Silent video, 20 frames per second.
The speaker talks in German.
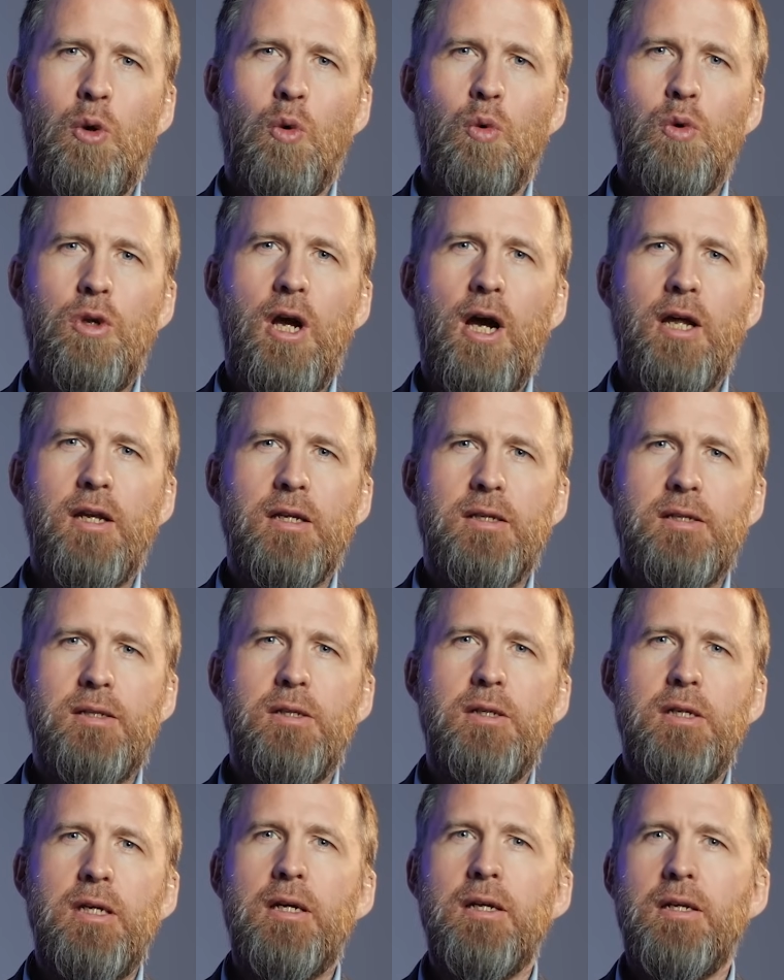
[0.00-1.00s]
und die einer
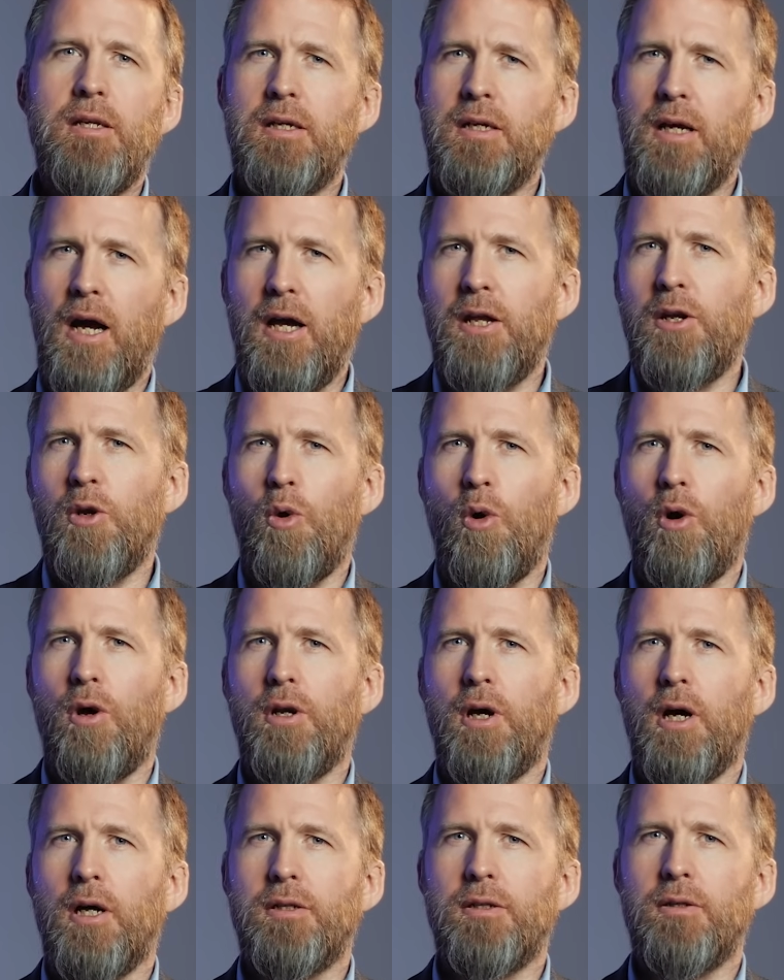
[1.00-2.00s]
Ziege, die keine
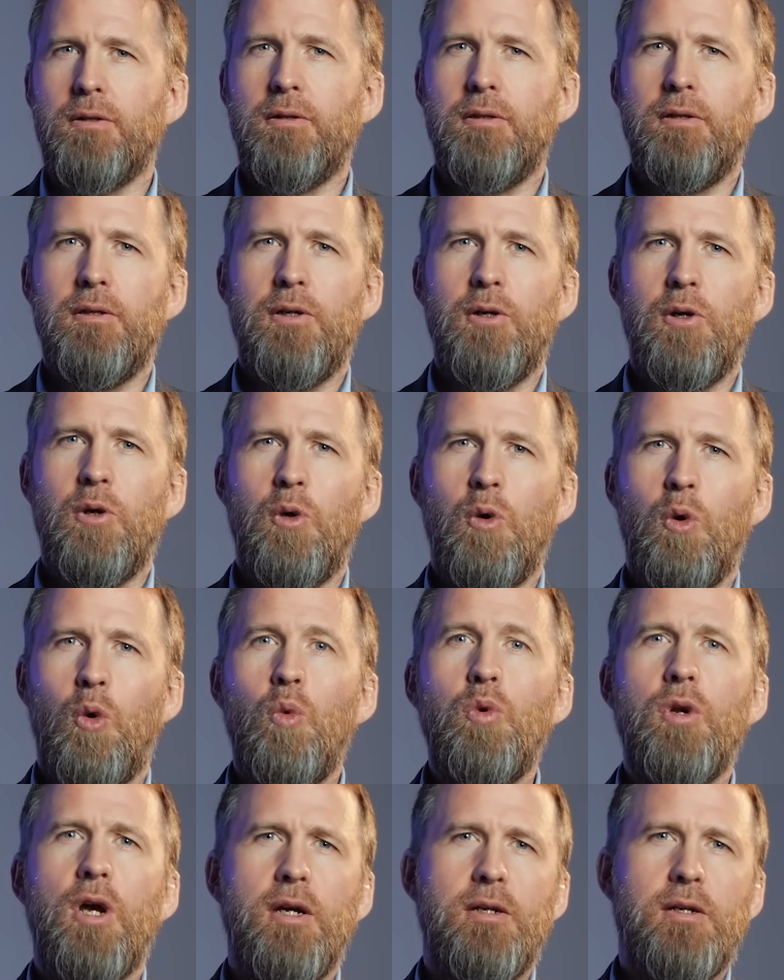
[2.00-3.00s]
Hörner hatte,
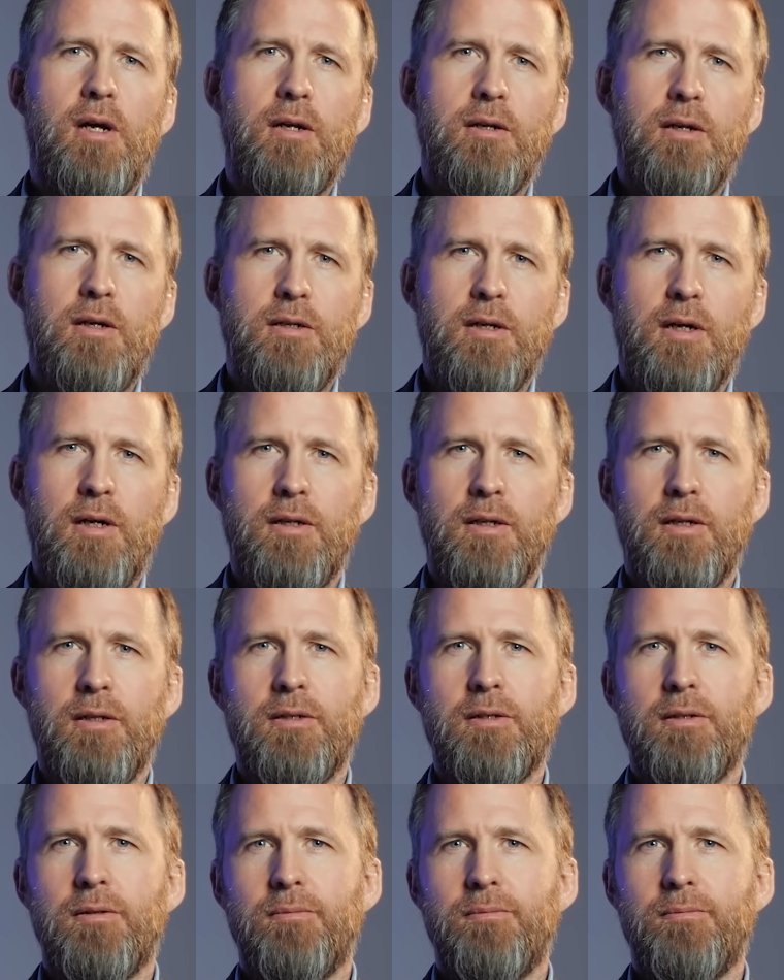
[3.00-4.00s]
Unrecht angetan
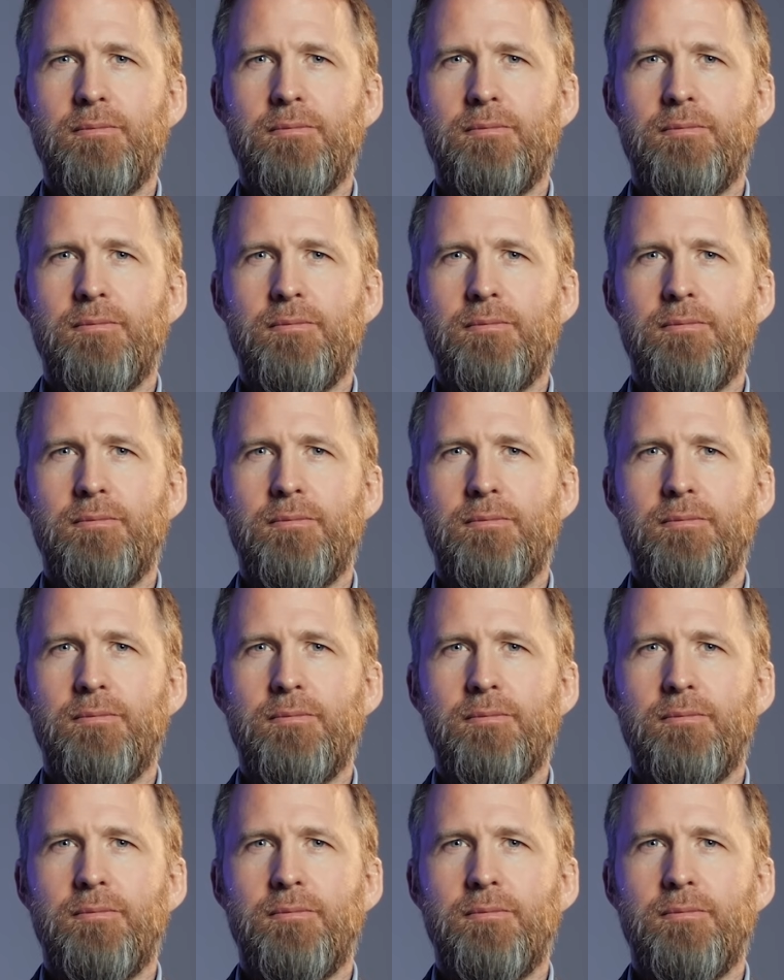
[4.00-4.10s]
hat.